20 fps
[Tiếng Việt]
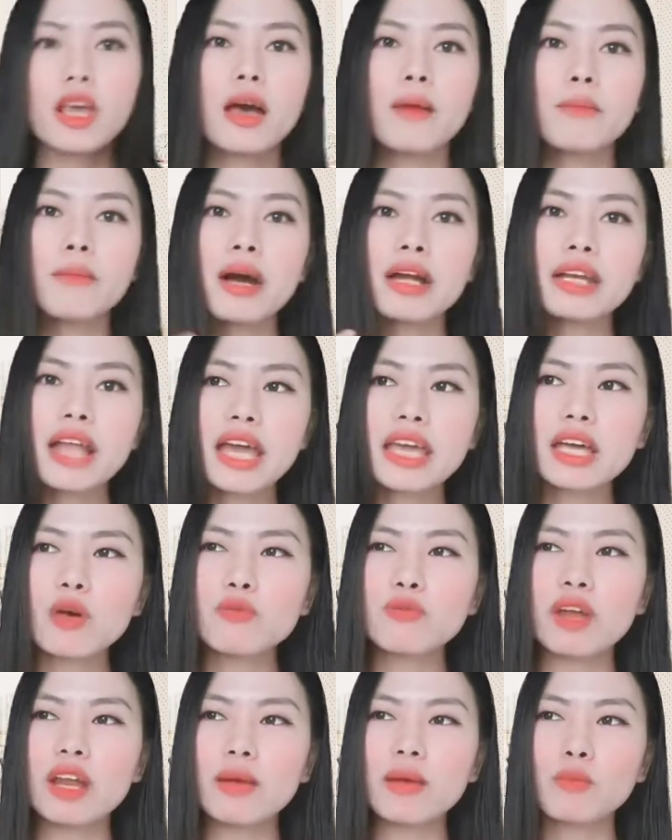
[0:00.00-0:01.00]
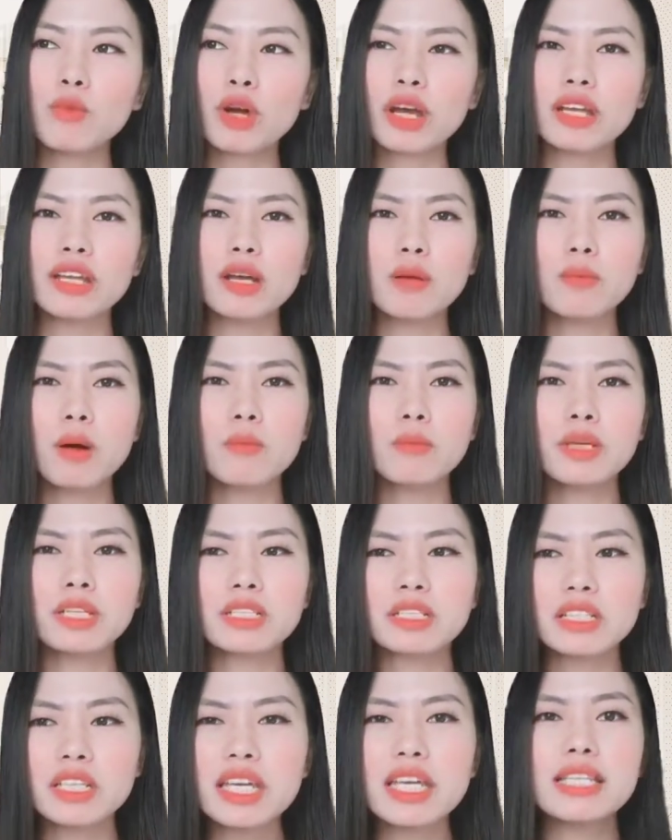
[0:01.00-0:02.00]
mà đây không phải là một cái điều mà
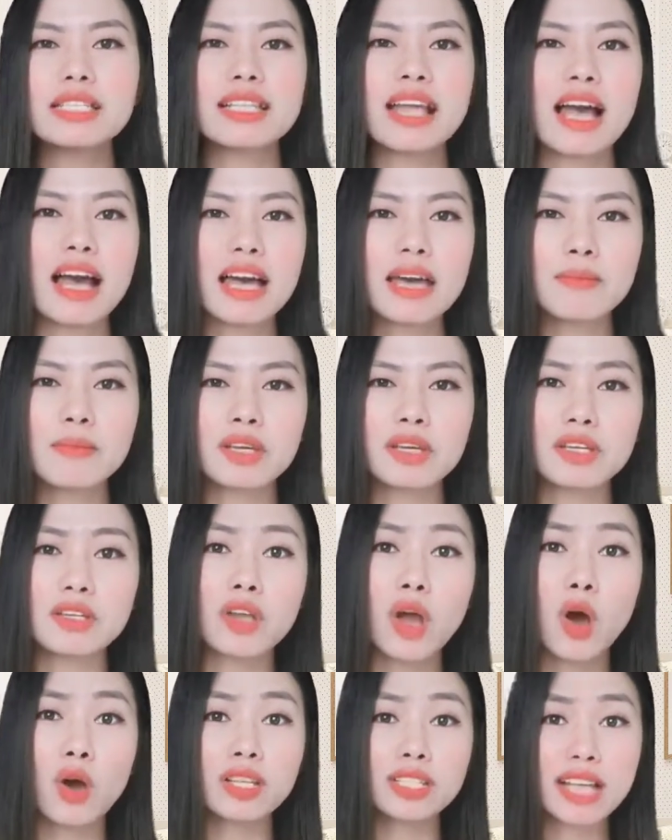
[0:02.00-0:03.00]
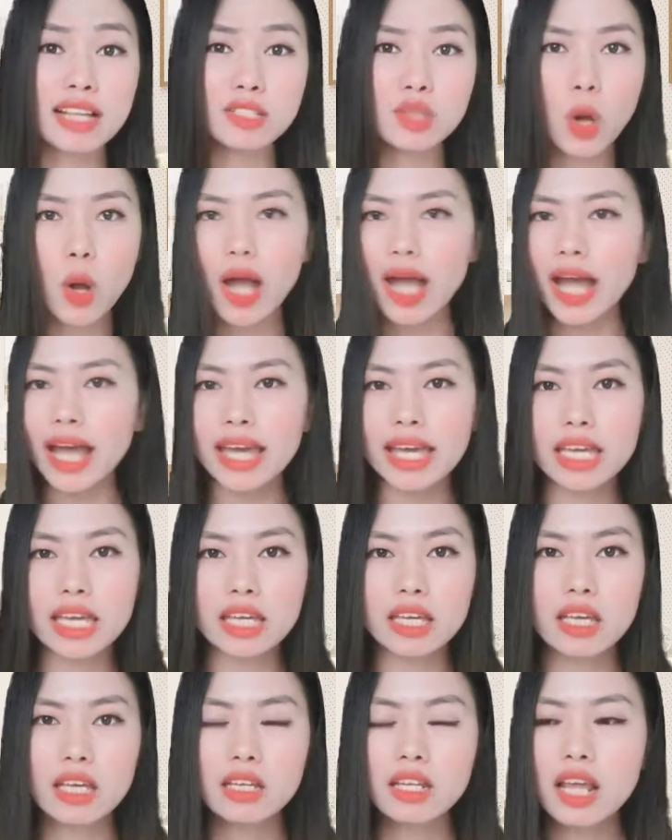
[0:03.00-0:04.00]
mình nghĩ ra hay mình nói ra cho hay
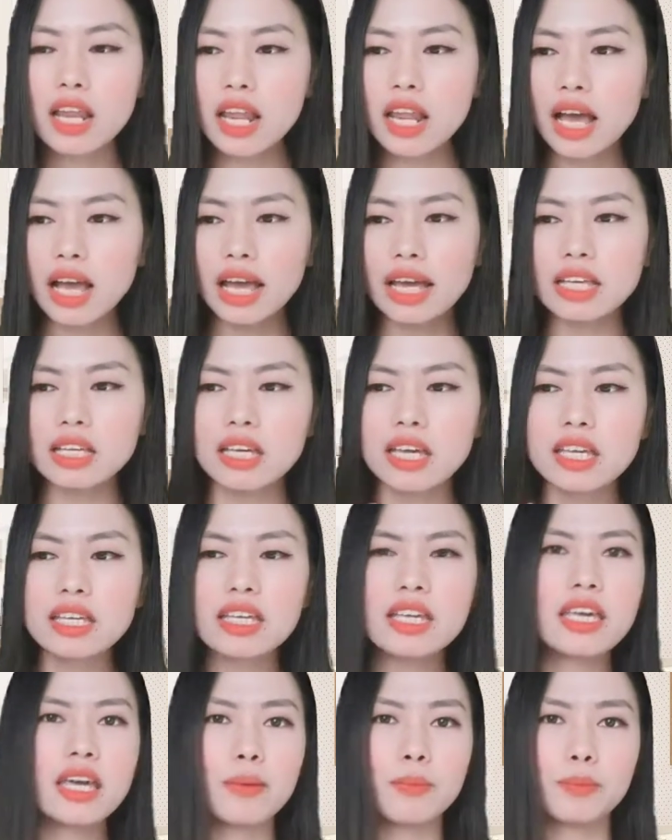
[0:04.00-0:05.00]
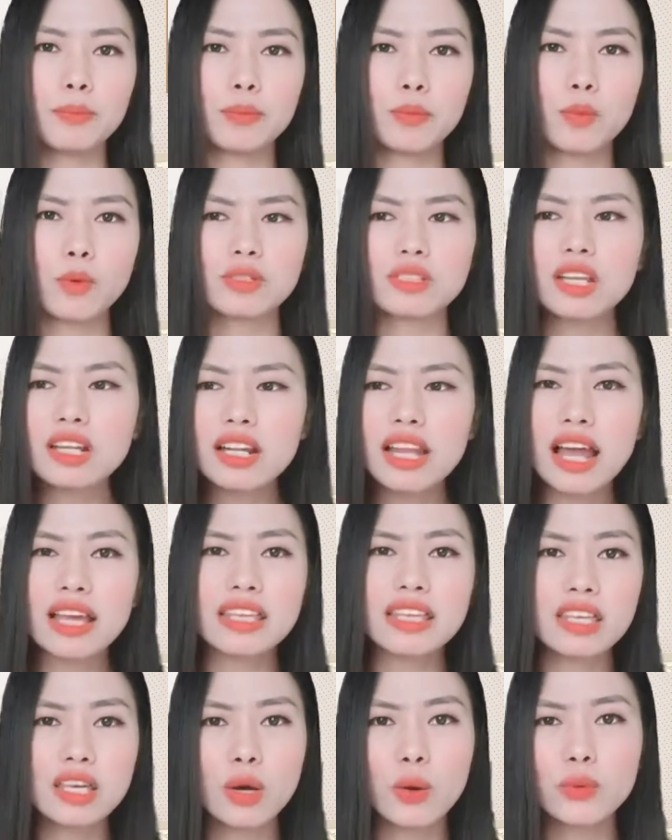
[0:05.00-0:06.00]
đây là cái kinh nghiệm của rất
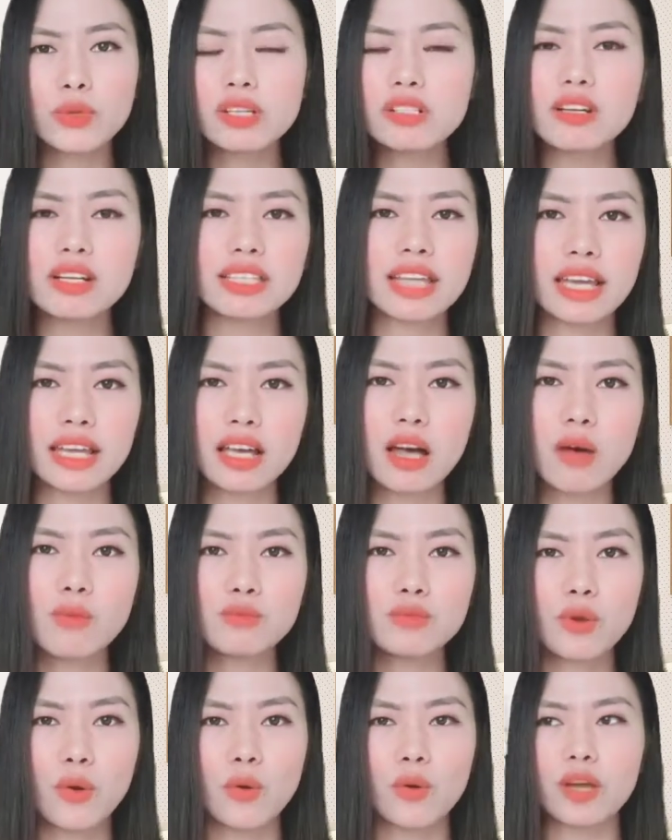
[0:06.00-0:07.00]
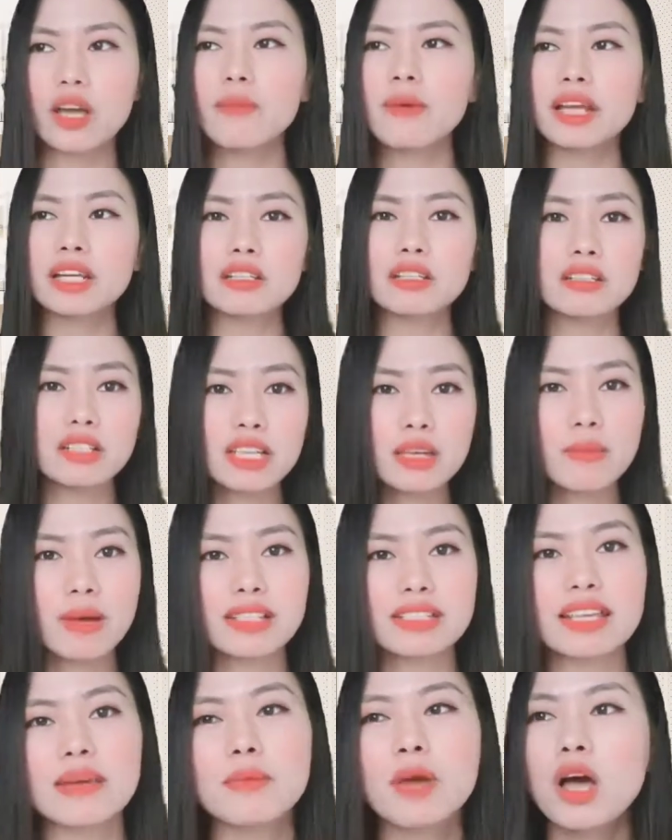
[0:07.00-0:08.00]
là nhiều những người thành công rồi các bạn cứ nghĩ
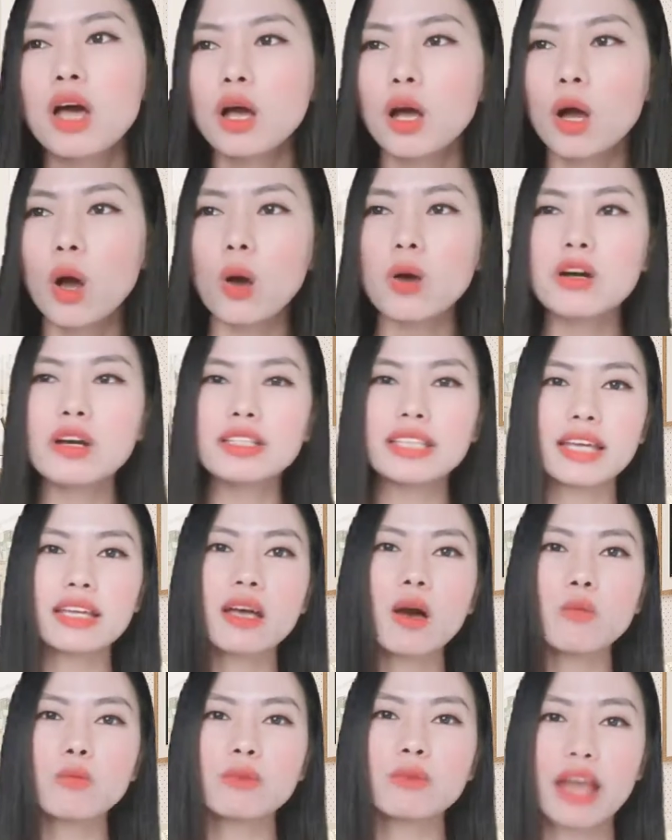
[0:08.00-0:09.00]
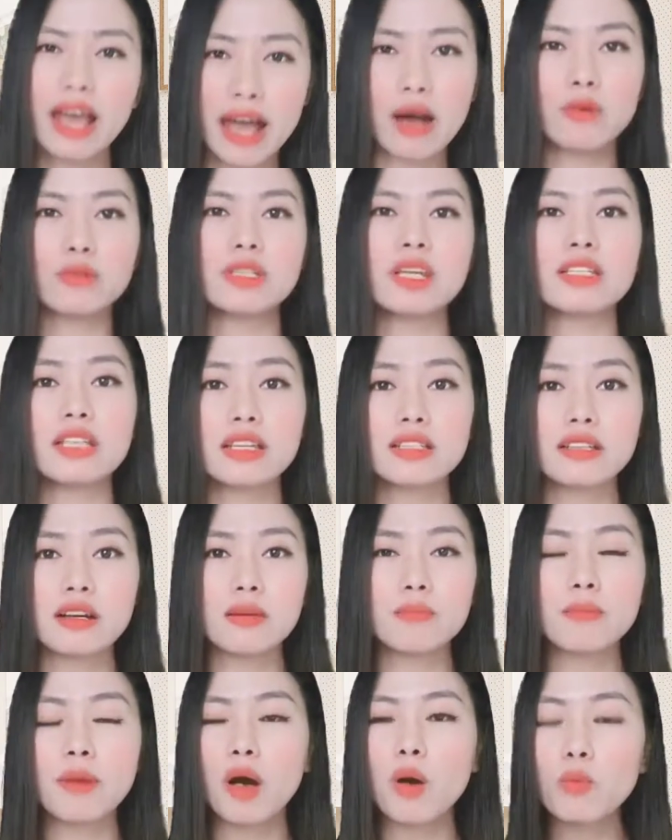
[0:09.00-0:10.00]
mà xem có người thành công nào trên thế
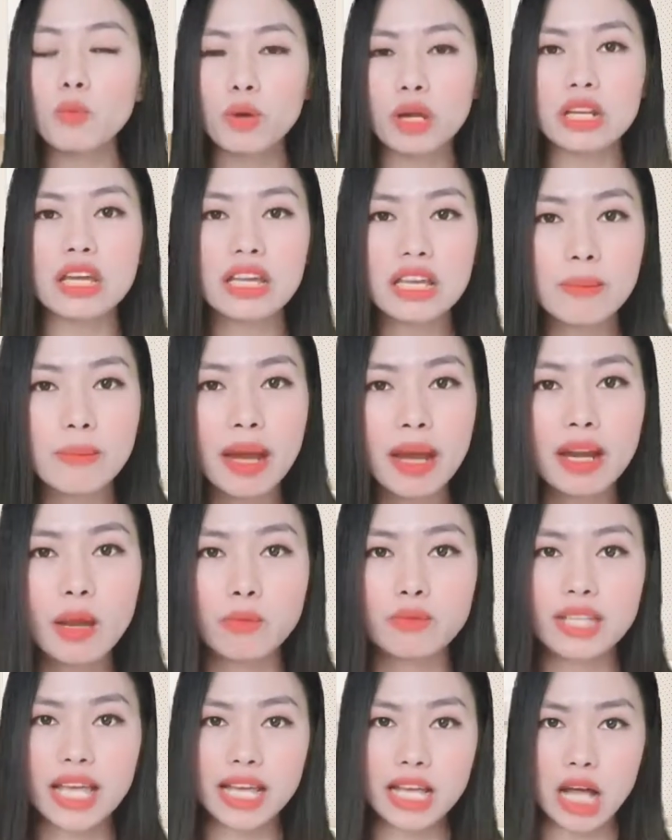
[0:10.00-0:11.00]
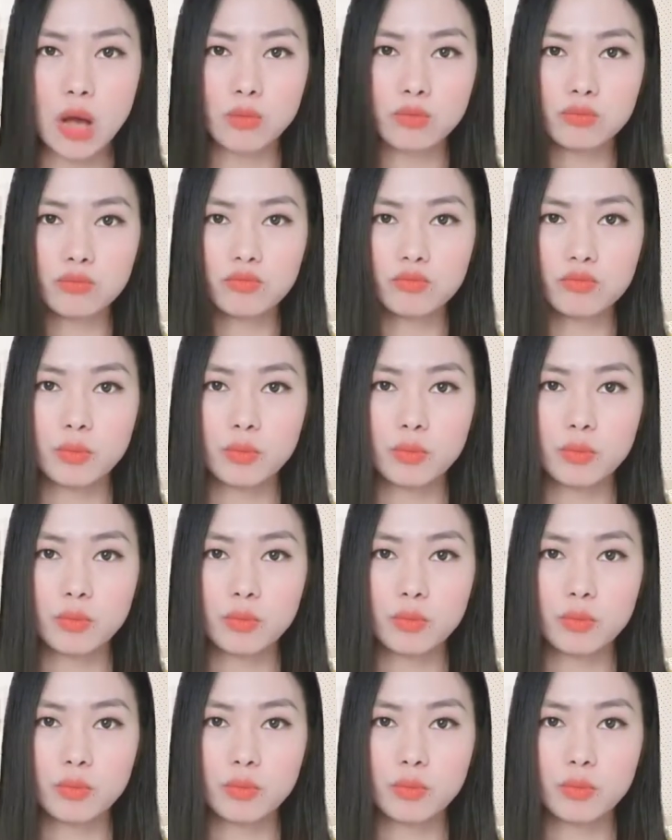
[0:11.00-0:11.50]
giới mà không khuyến khích các bạn đọc sách không